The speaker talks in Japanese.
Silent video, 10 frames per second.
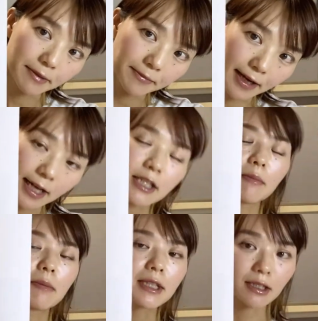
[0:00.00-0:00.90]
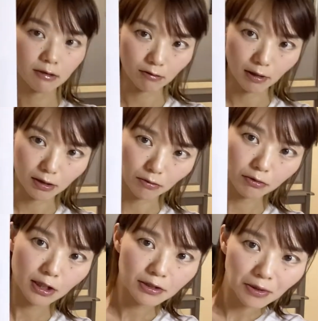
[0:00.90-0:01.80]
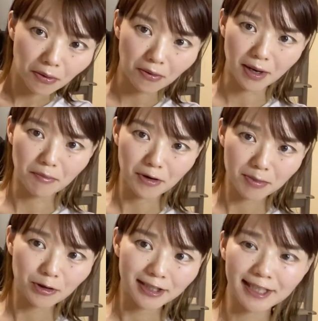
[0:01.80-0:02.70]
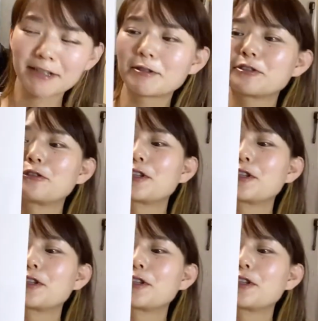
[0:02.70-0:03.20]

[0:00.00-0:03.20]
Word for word: ンバー入ったままですと、個人情報が漏れ漏れになりますので、お